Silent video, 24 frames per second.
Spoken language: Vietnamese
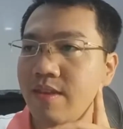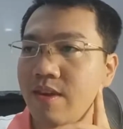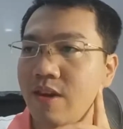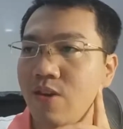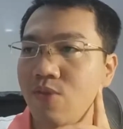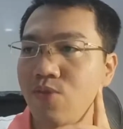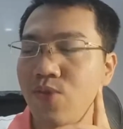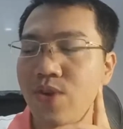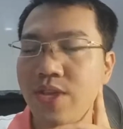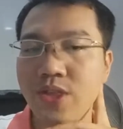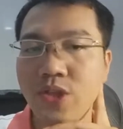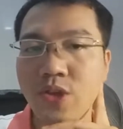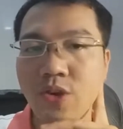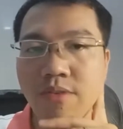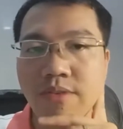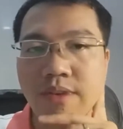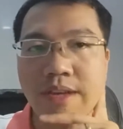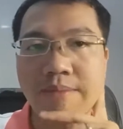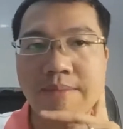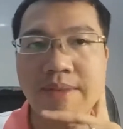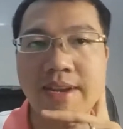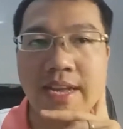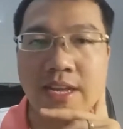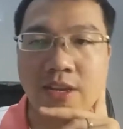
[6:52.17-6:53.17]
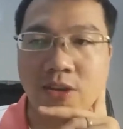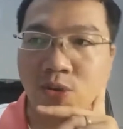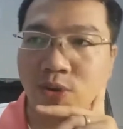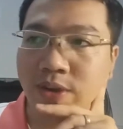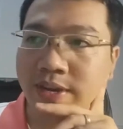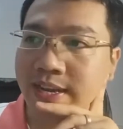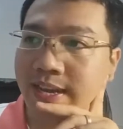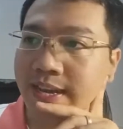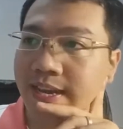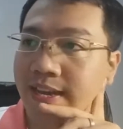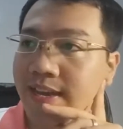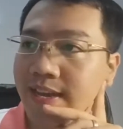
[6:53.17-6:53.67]
rồi win tôm các bạn đặt câu
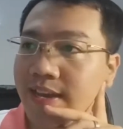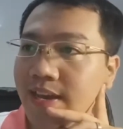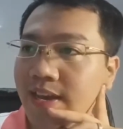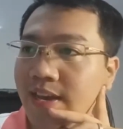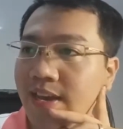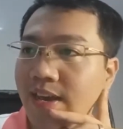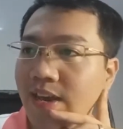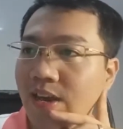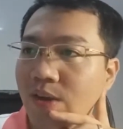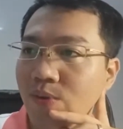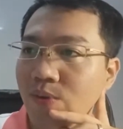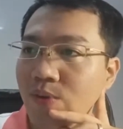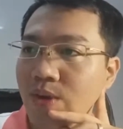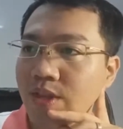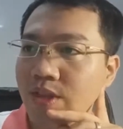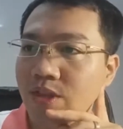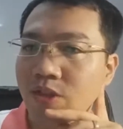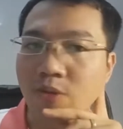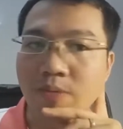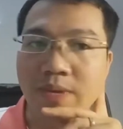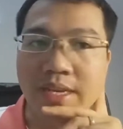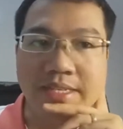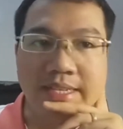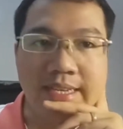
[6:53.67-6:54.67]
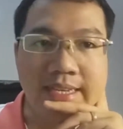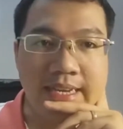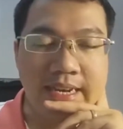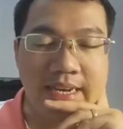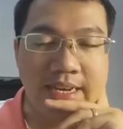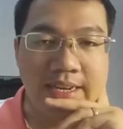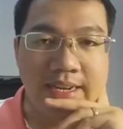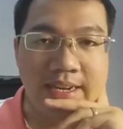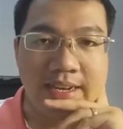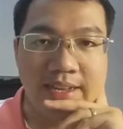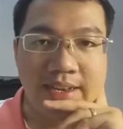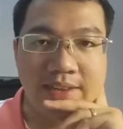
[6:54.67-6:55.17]
luôn đi win tôm là gì nhỉ
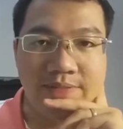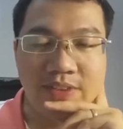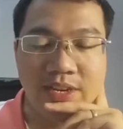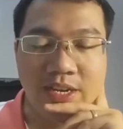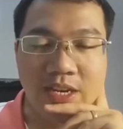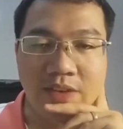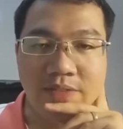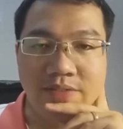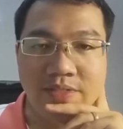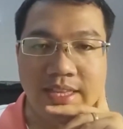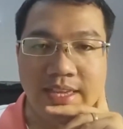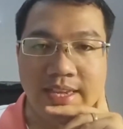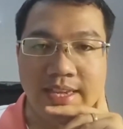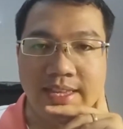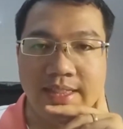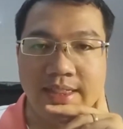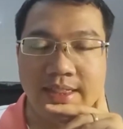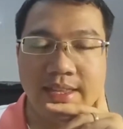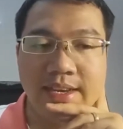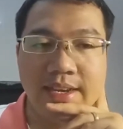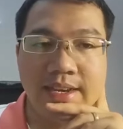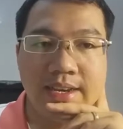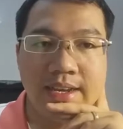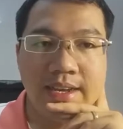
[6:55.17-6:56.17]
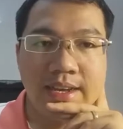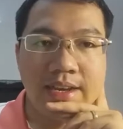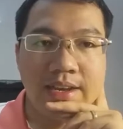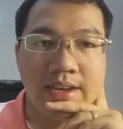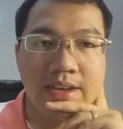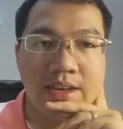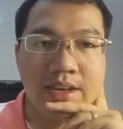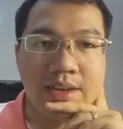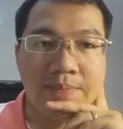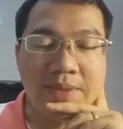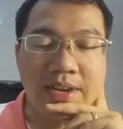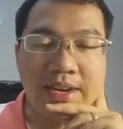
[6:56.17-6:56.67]
vận động thì
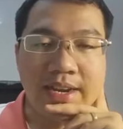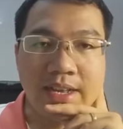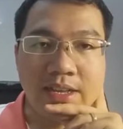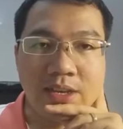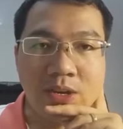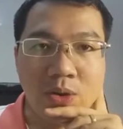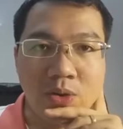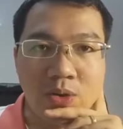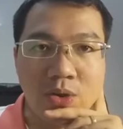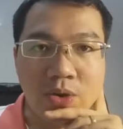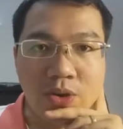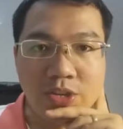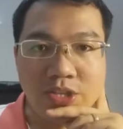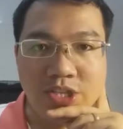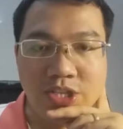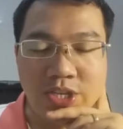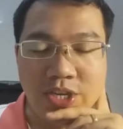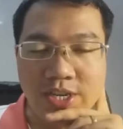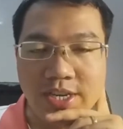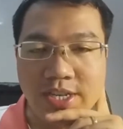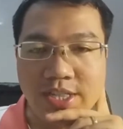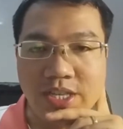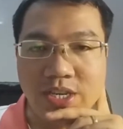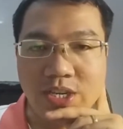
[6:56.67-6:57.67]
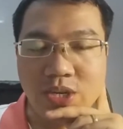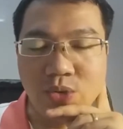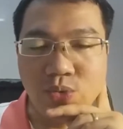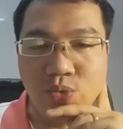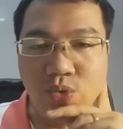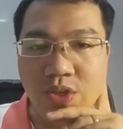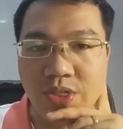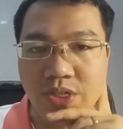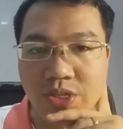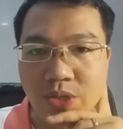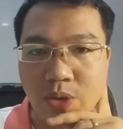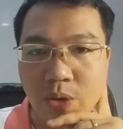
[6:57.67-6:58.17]
các bạn đặt câu có chứa cái từ
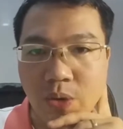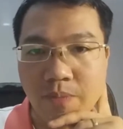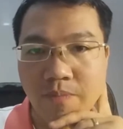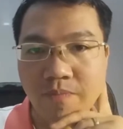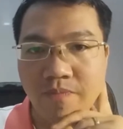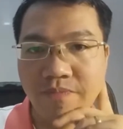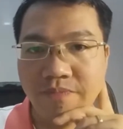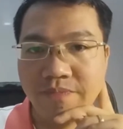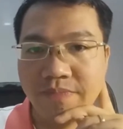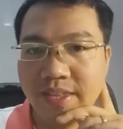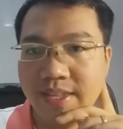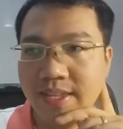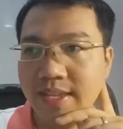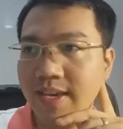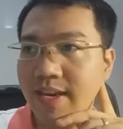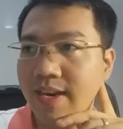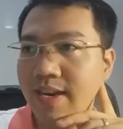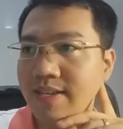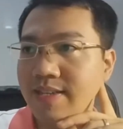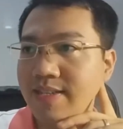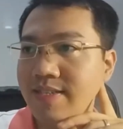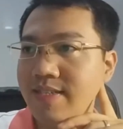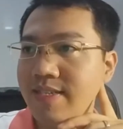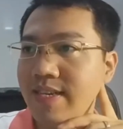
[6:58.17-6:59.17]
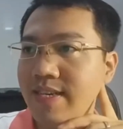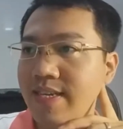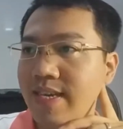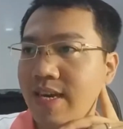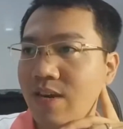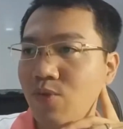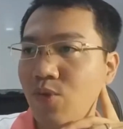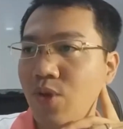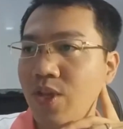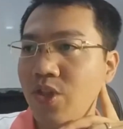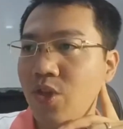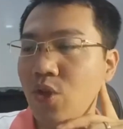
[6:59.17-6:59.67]
win tôm nha nhanh
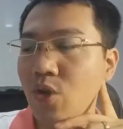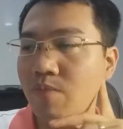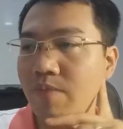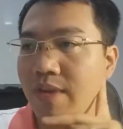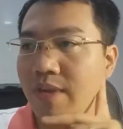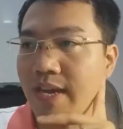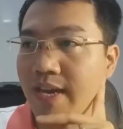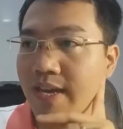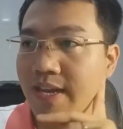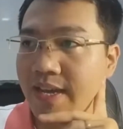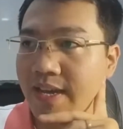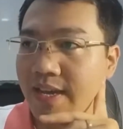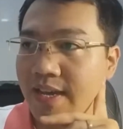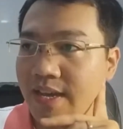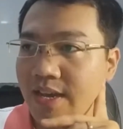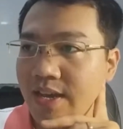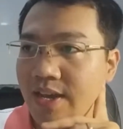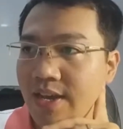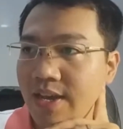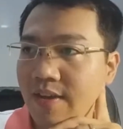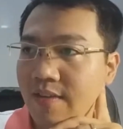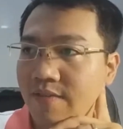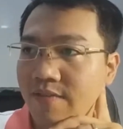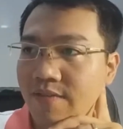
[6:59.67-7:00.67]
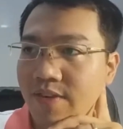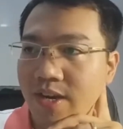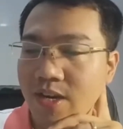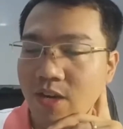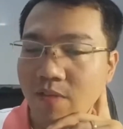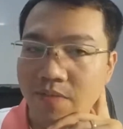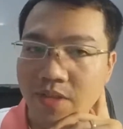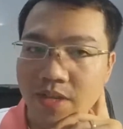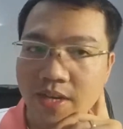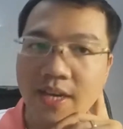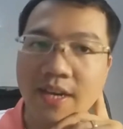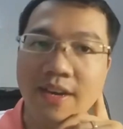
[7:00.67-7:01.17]
nha win tôm là
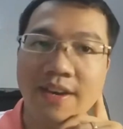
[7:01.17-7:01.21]
vừa động